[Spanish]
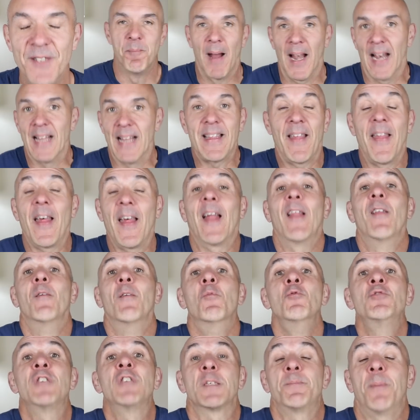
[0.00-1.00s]
Vale, te he dejado
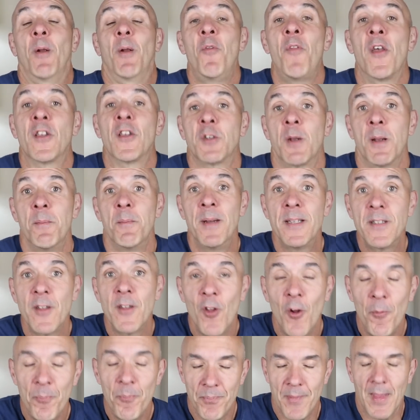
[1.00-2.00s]
muchas preguntas sobre el
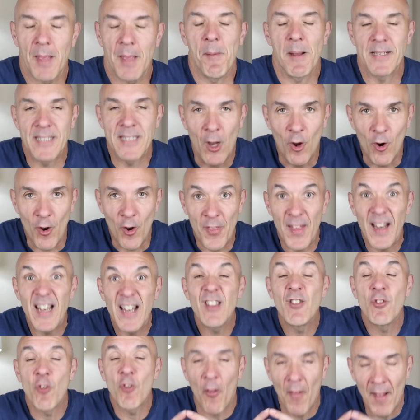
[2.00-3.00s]
método y vas a conocer
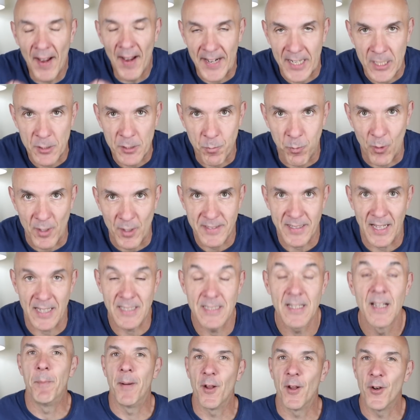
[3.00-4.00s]
todas las
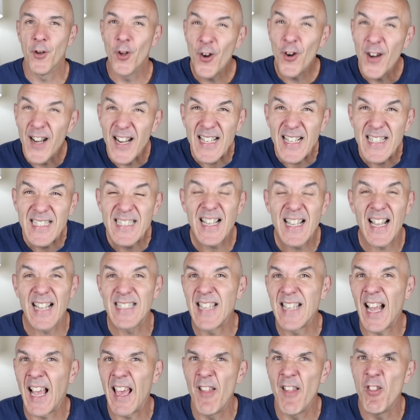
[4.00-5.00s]
respuestas. Pero ¿no crees que
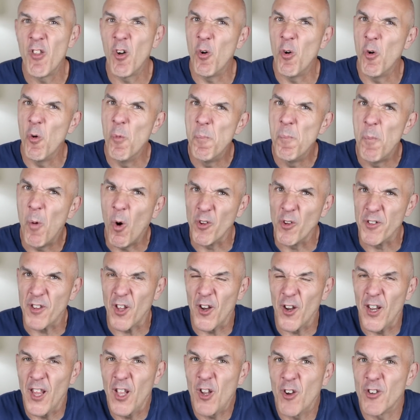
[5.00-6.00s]
está quedando un poco
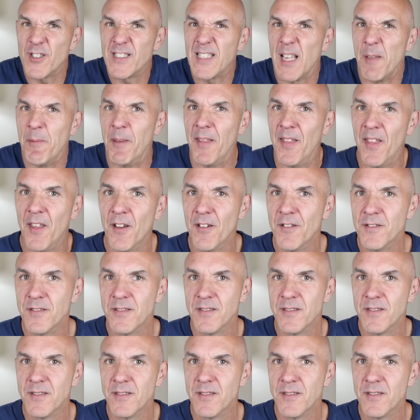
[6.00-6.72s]
teórico este vídeo?